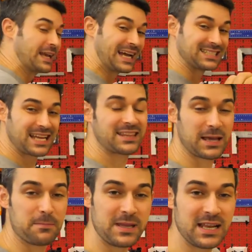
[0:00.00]
gasati
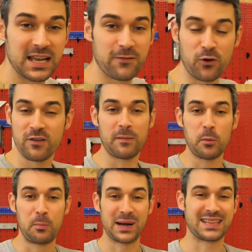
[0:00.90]
a mille, volevamo
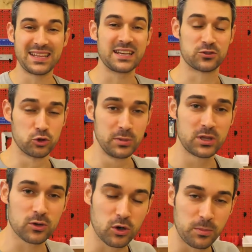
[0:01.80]
partire
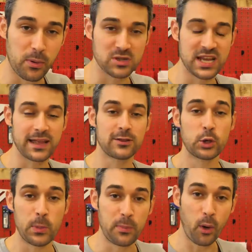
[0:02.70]
subito col
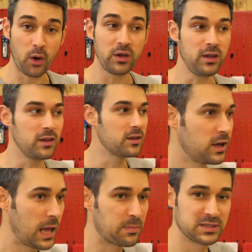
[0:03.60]
progetto e poi
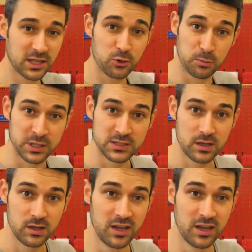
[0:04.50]
è passato un mese.